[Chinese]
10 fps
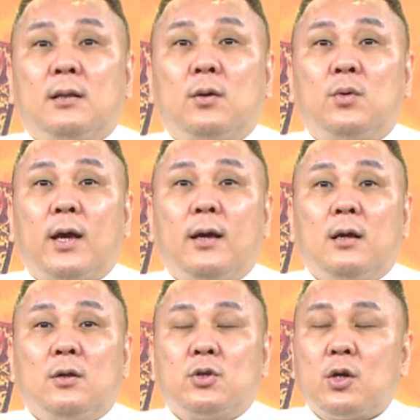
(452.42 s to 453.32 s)
对不对？
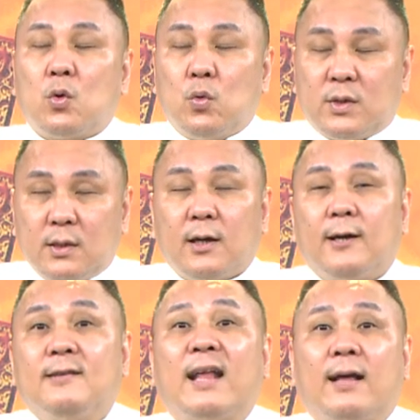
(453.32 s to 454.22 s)
所以股市
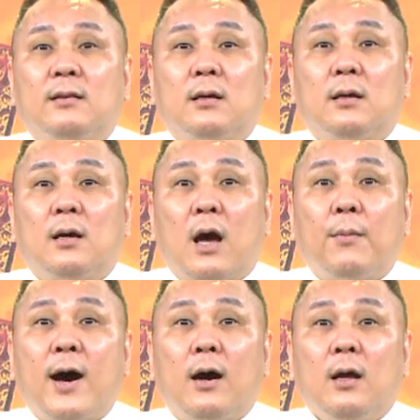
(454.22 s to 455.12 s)
很难的，
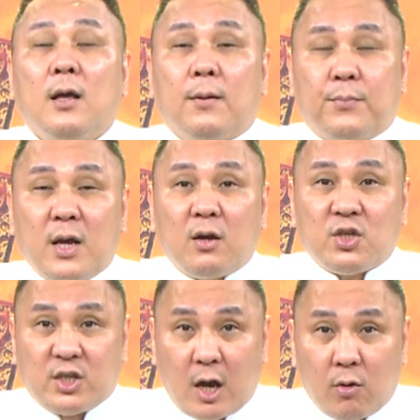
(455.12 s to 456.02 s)
好不好？不要
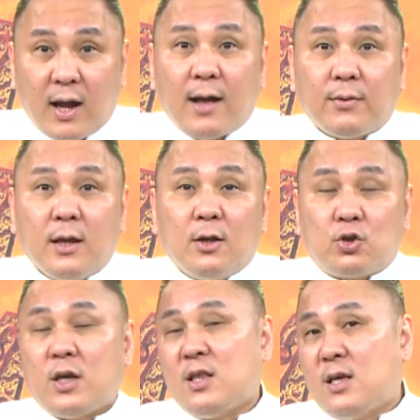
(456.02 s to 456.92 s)
小看。
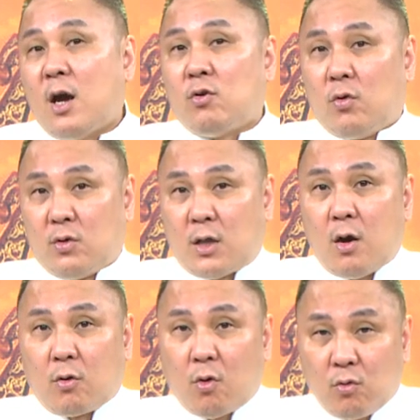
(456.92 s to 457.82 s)
所以你要有一
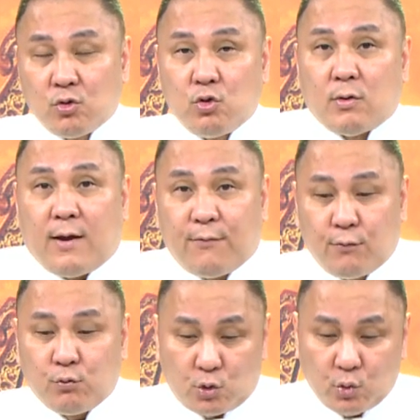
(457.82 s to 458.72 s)
套工具来
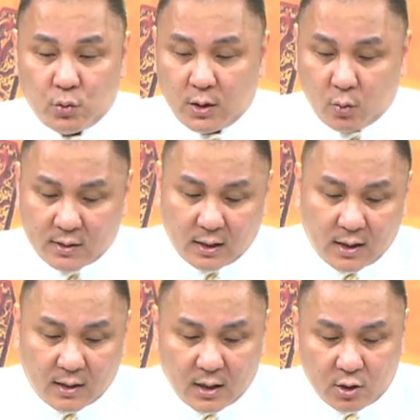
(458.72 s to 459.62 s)
辅助你。我常
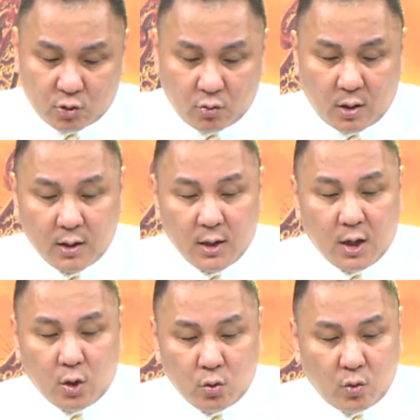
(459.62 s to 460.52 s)
常跟你说啊，
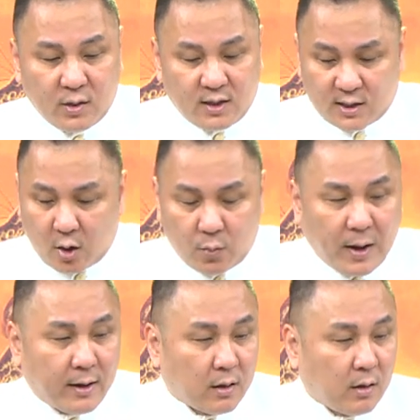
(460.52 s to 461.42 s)
如果你操
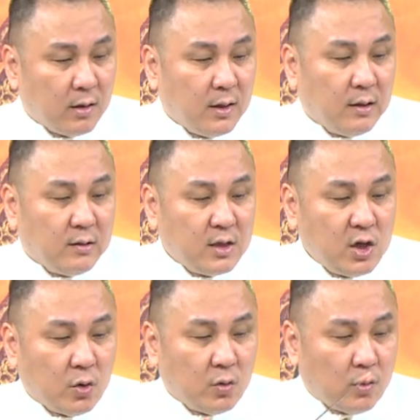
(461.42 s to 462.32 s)
盘了，你
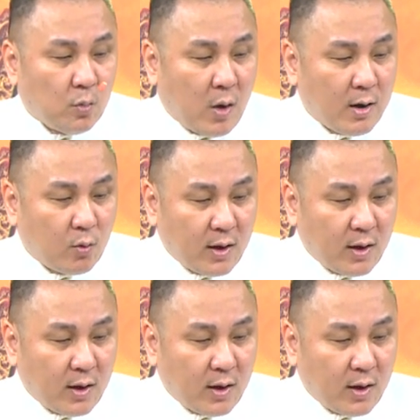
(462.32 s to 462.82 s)
有王